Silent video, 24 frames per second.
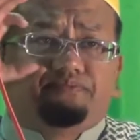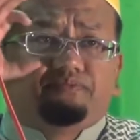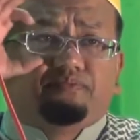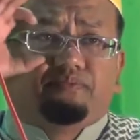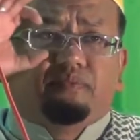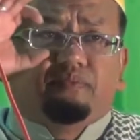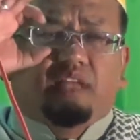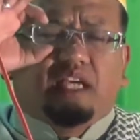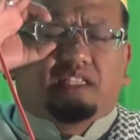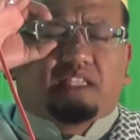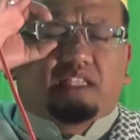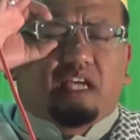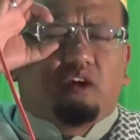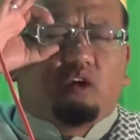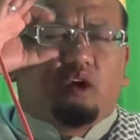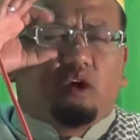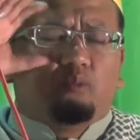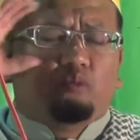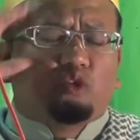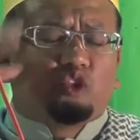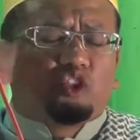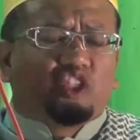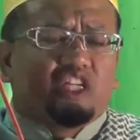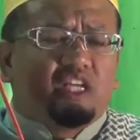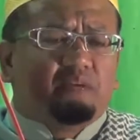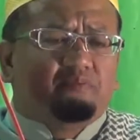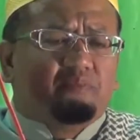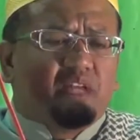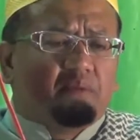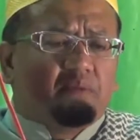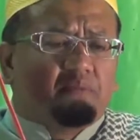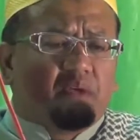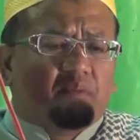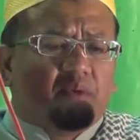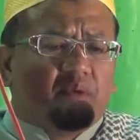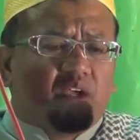ในสังคมมุสลิมนี้
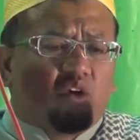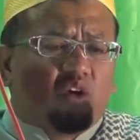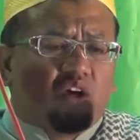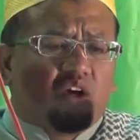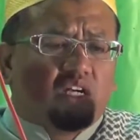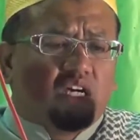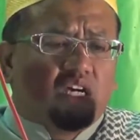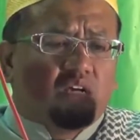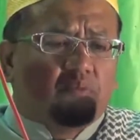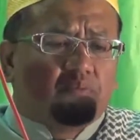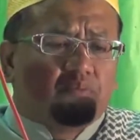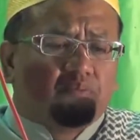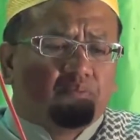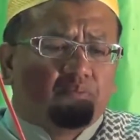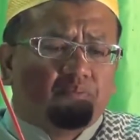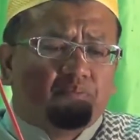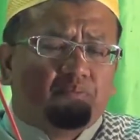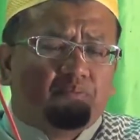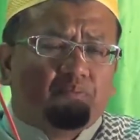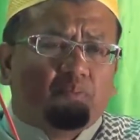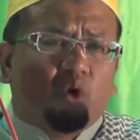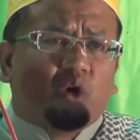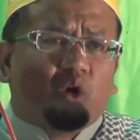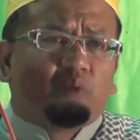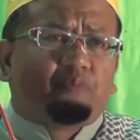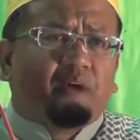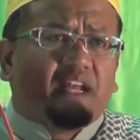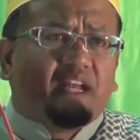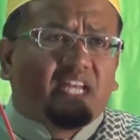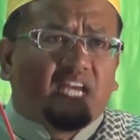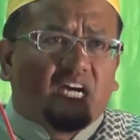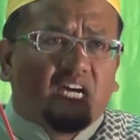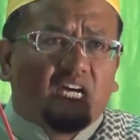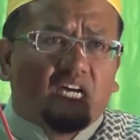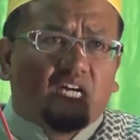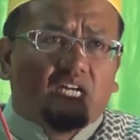ไม่มีคนอื่น พูดเป็น
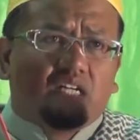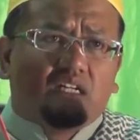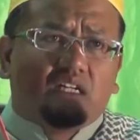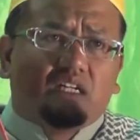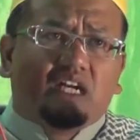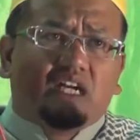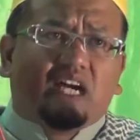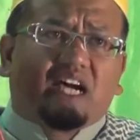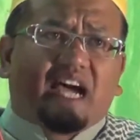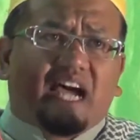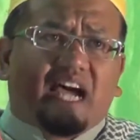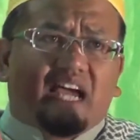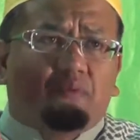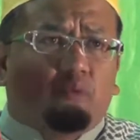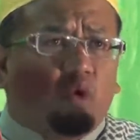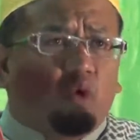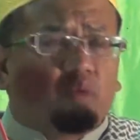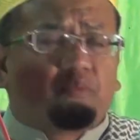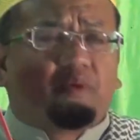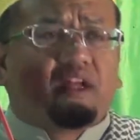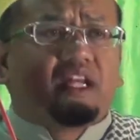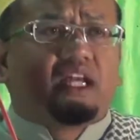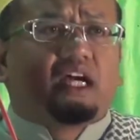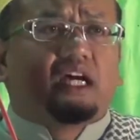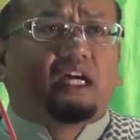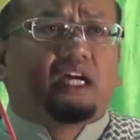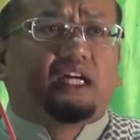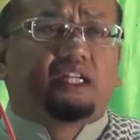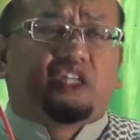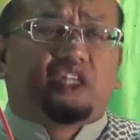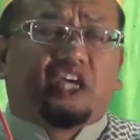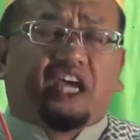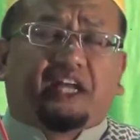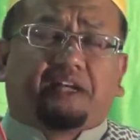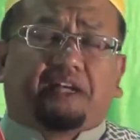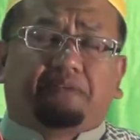อย่างอื่น หรือใครพูดเป็นอย่างอื่น
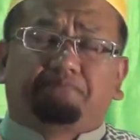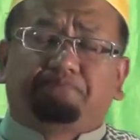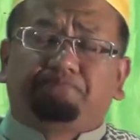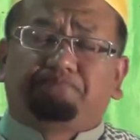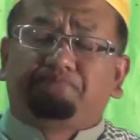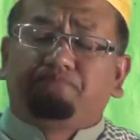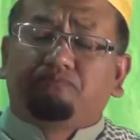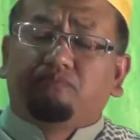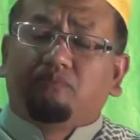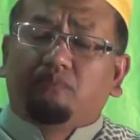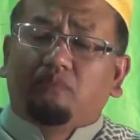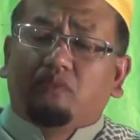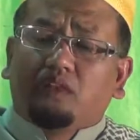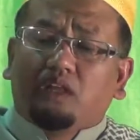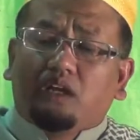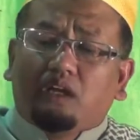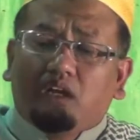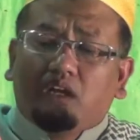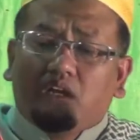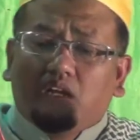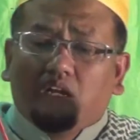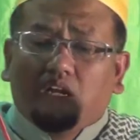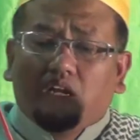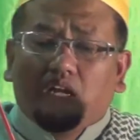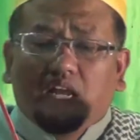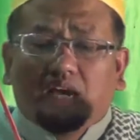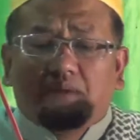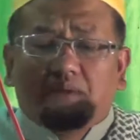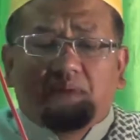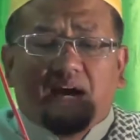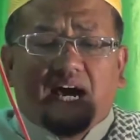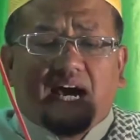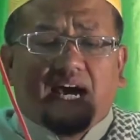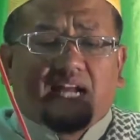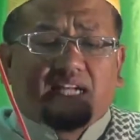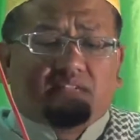เช่นละห
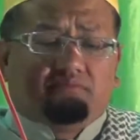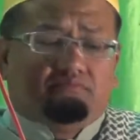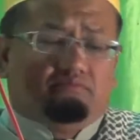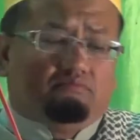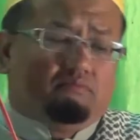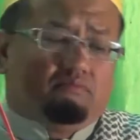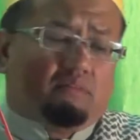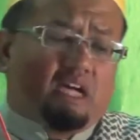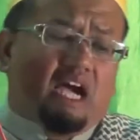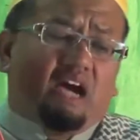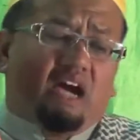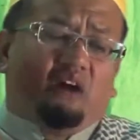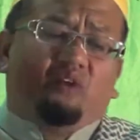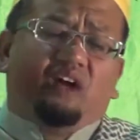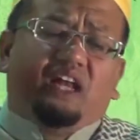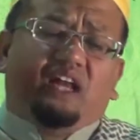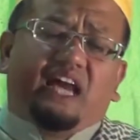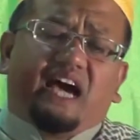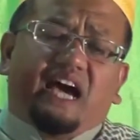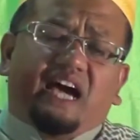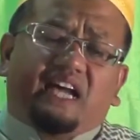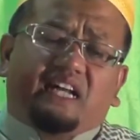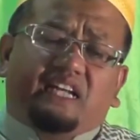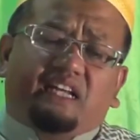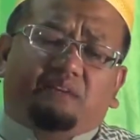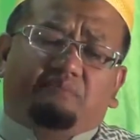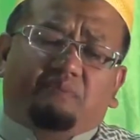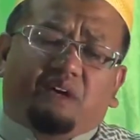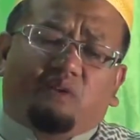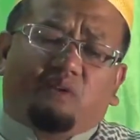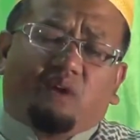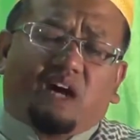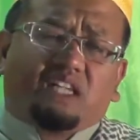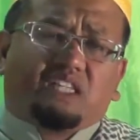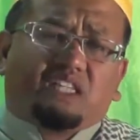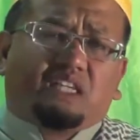มาดห้าเวลาเนี่ยไม่
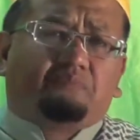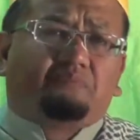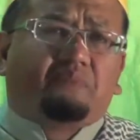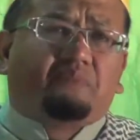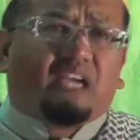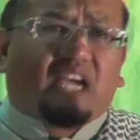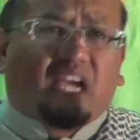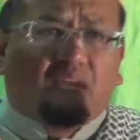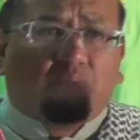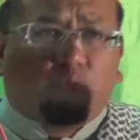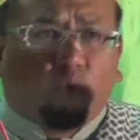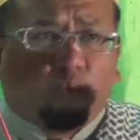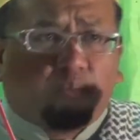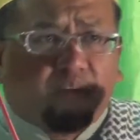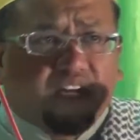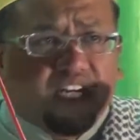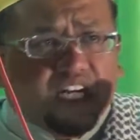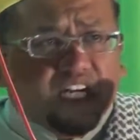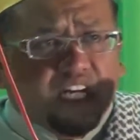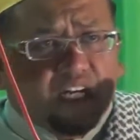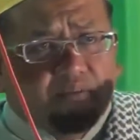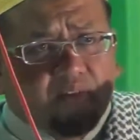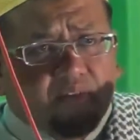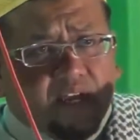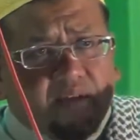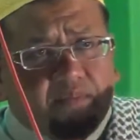วาจิบมีใครพูดเป็นอย่างอื่นไหม